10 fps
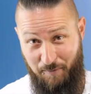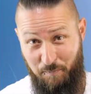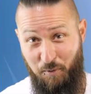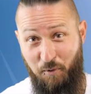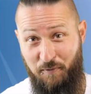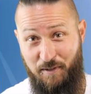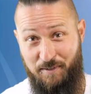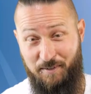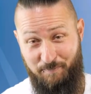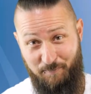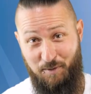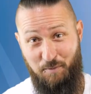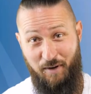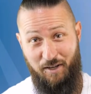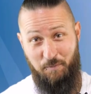an Profis,
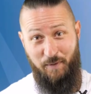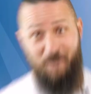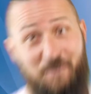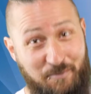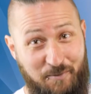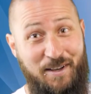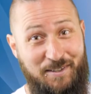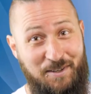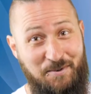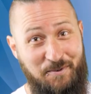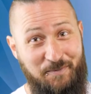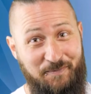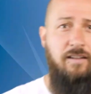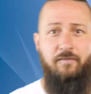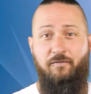zum Beispiel Rescue.
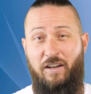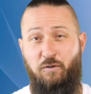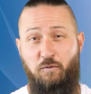Wenn